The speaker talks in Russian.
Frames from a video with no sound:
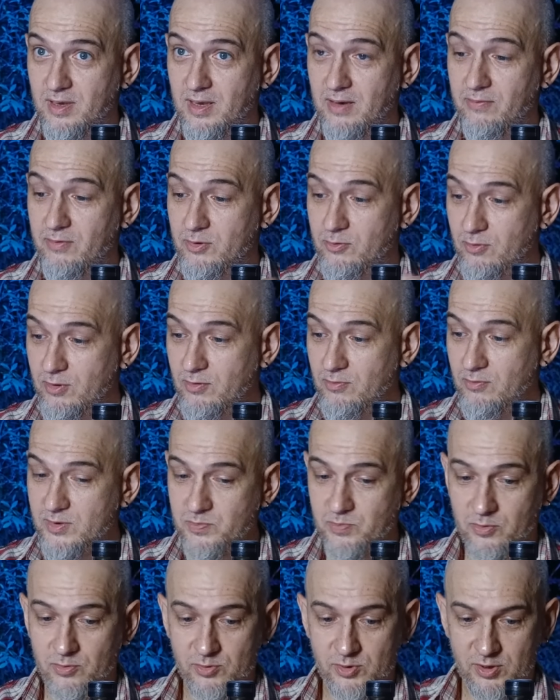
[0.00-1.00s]
И в итоге у
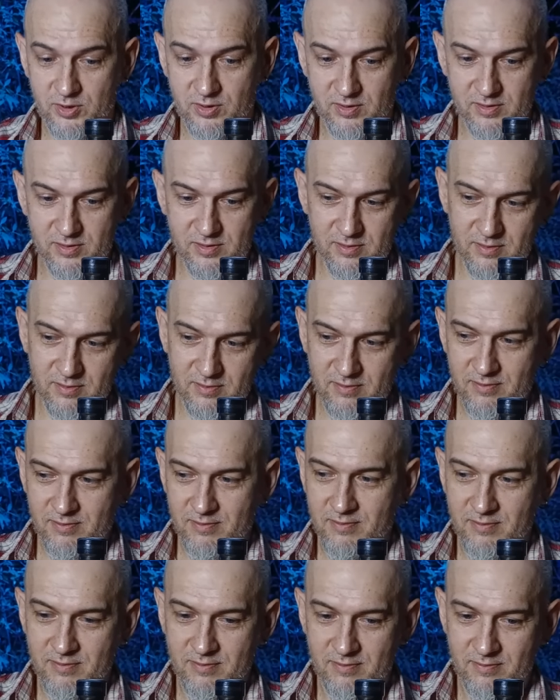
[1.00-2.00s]
нас получилось...
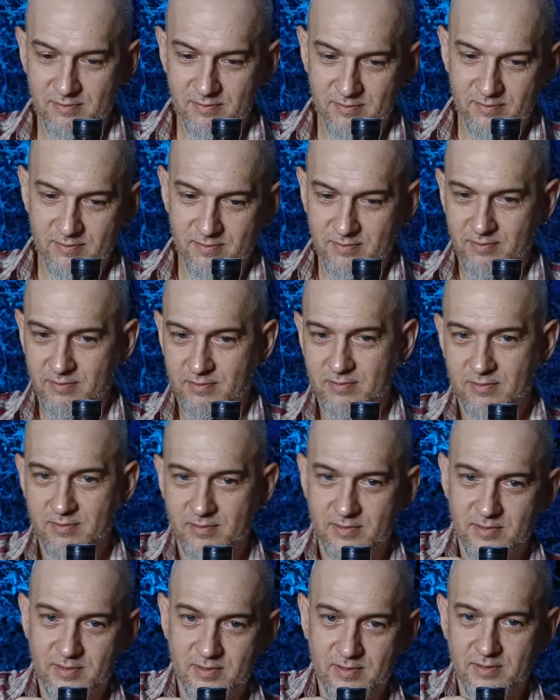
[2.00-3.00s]

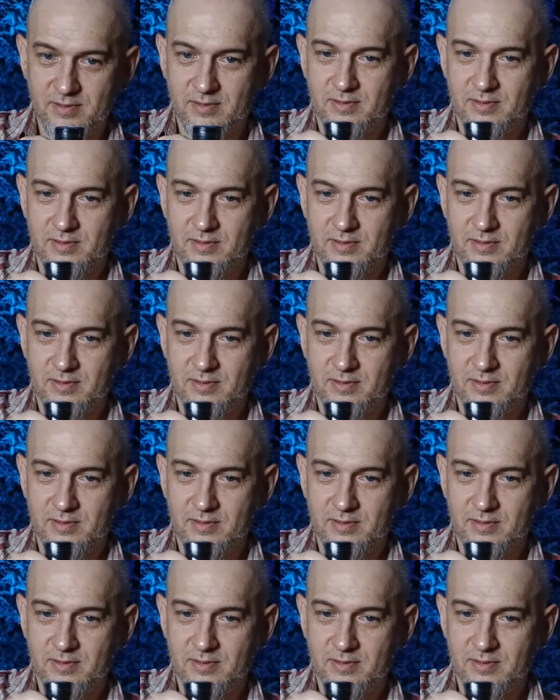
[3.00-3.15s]
Розы?